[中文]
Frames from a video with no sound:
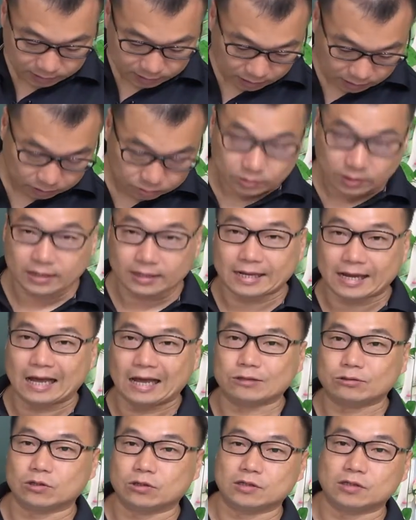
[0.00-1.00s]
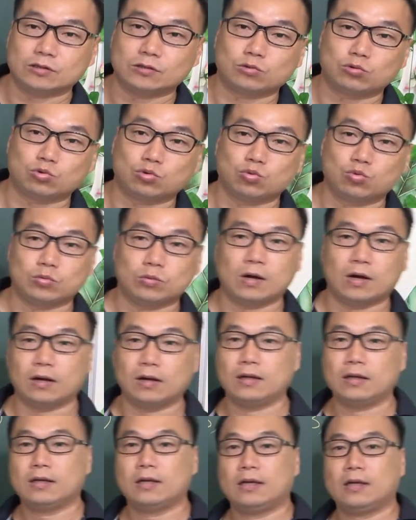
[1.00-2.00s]
好，所以答案选择是猪。好，
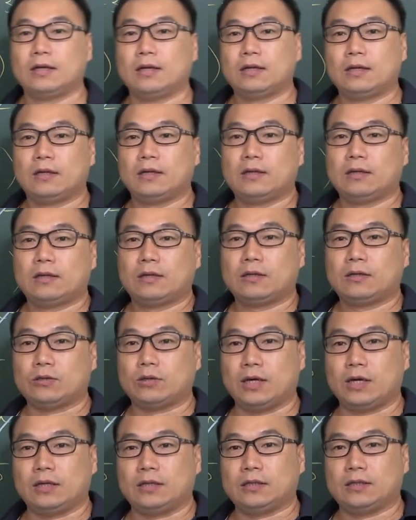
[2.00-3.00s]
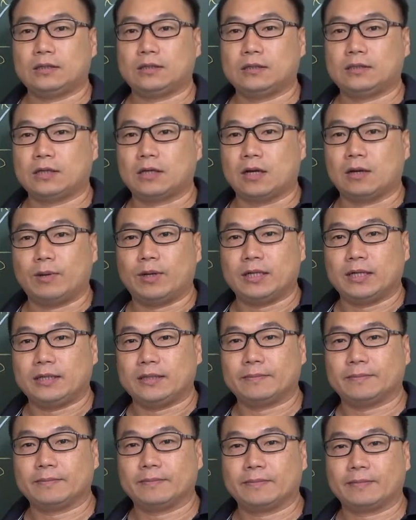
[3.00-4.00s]
所以这个有没有问
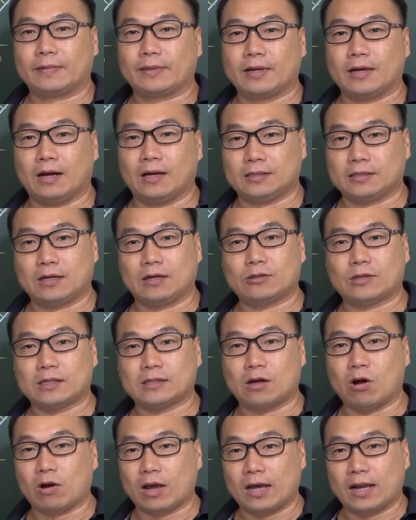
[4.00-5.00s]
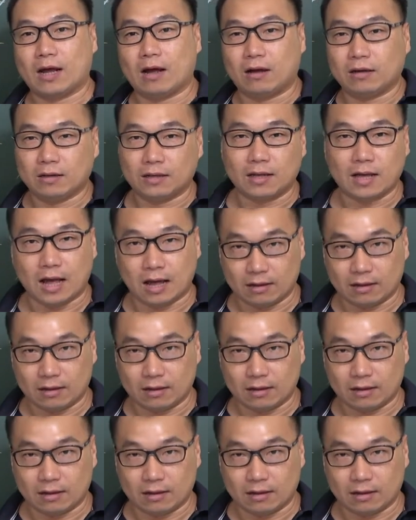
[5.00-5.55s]
题？好，这个算是 OK 了哈。